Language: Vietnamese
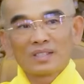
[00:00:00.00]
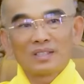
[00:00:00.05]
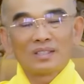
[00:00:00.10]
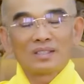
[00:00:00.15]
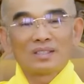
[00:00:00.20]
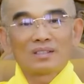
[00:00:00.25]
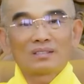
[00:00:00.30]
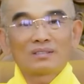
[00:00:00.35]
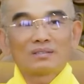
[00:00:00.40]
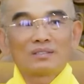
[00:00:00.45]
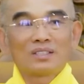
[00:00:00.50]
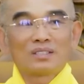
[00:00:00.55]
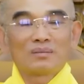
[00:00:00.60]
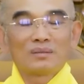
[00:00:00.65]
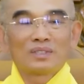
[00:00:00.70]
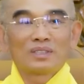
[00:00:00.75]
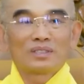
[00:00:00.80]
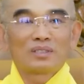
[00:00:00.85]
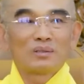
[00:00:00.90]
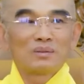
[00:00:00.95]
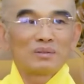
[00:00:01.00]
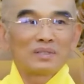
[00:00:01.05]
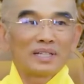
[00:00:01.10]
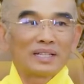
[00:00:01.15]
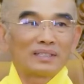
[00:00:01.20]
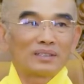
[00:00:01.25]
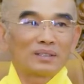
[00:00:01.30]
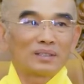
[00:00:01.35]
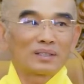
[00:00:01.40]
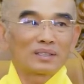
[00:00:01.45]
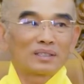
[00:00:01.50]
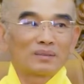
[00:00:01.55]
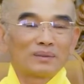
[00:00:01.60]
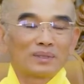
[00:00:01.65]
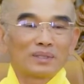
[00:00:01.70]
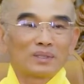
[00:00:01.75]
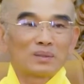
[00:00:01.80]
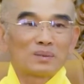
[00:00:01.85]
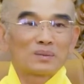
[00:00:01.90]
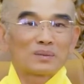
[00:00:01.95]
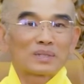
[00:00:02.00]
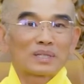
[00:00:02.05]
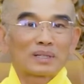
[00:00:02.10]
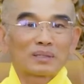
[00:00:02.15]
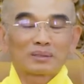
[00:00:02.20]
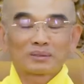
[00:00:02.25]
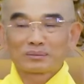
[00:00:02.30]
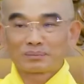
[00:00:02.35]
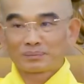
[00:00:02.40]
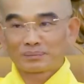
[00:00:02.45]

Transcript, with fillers: Thì nói là mình tu giải thoát là mình tu làm sao?